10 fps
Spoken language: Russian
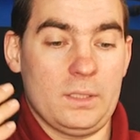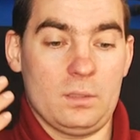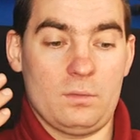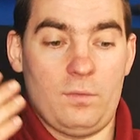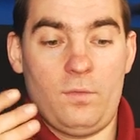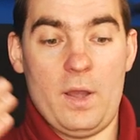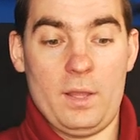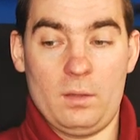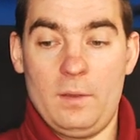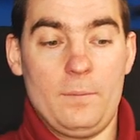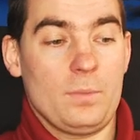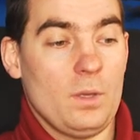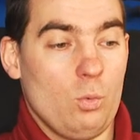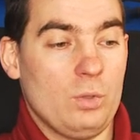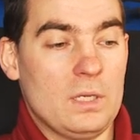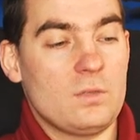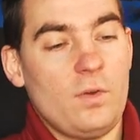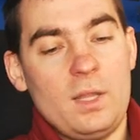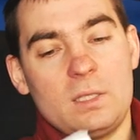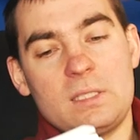э, этот файл. У нас
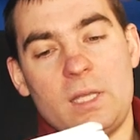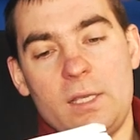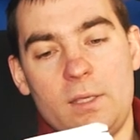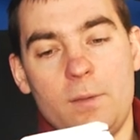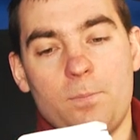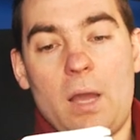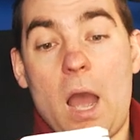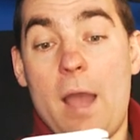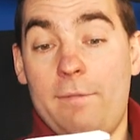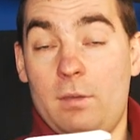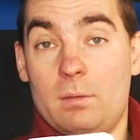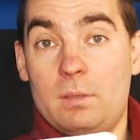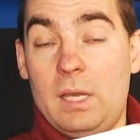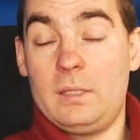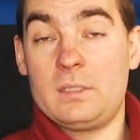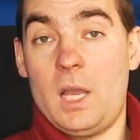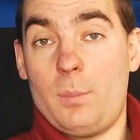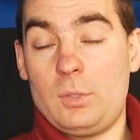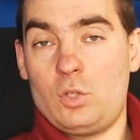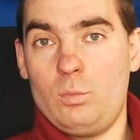файл, кстати, AVI. Я не знаю
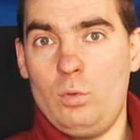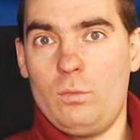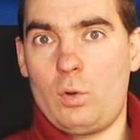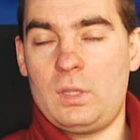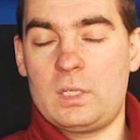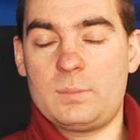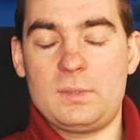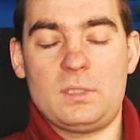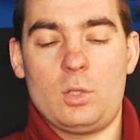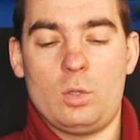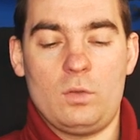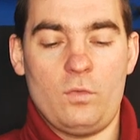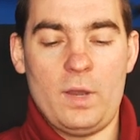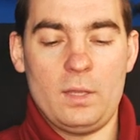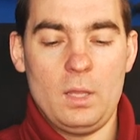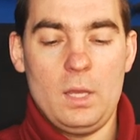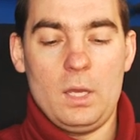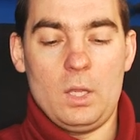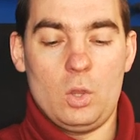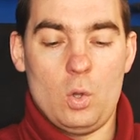почему, вроде распространенный файл,
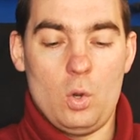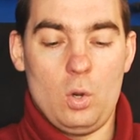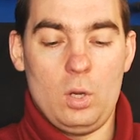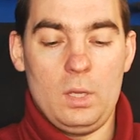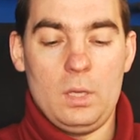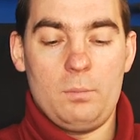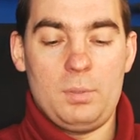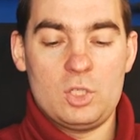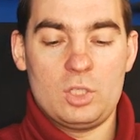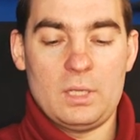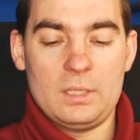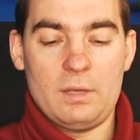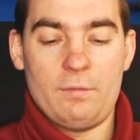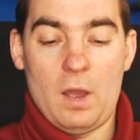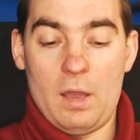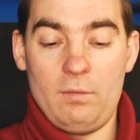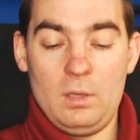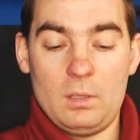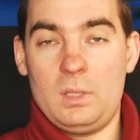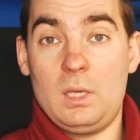но пишет она в
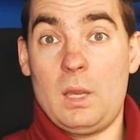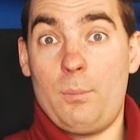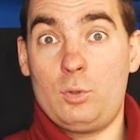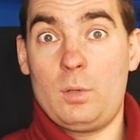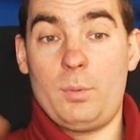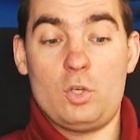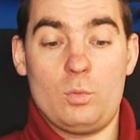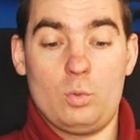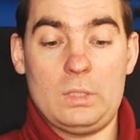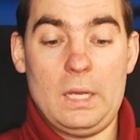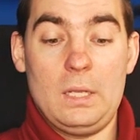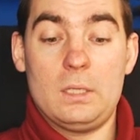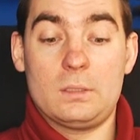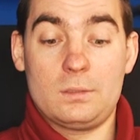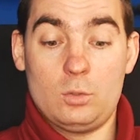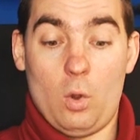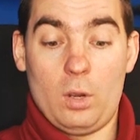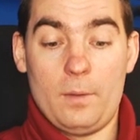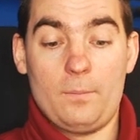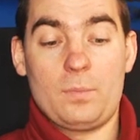AVI, и компьютер почему-то сдох.